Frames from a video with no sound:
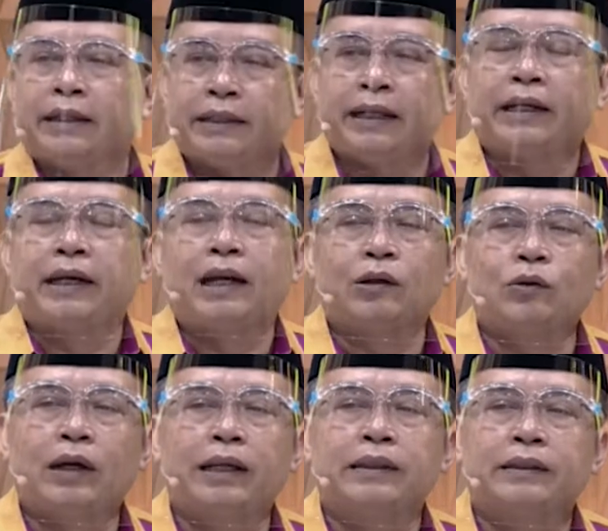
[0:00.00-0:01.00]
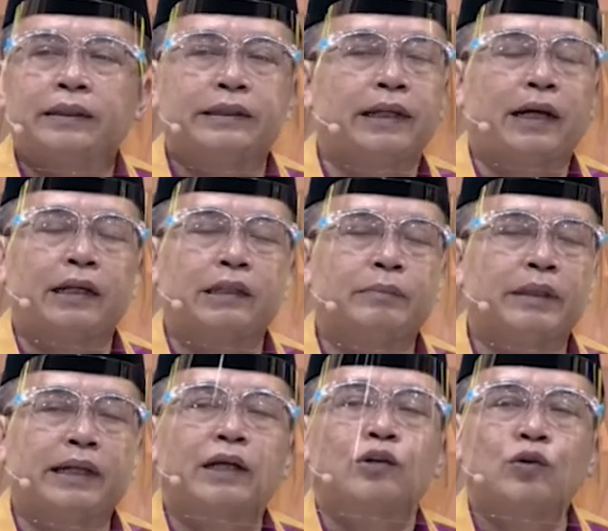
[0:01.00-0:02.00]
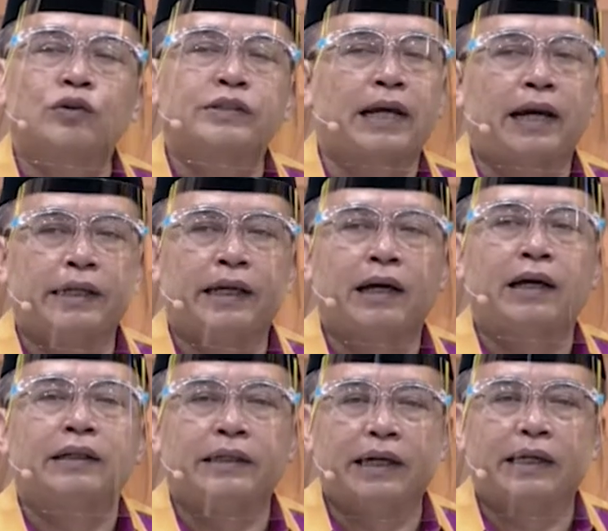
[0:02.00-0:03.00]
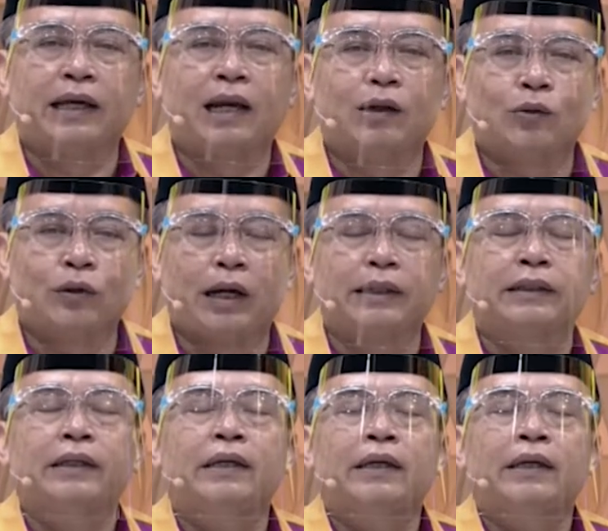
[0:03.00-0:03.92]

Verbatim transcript: dengan Al-Quran kita akan diberikan nur cahaya dengan Al-Quran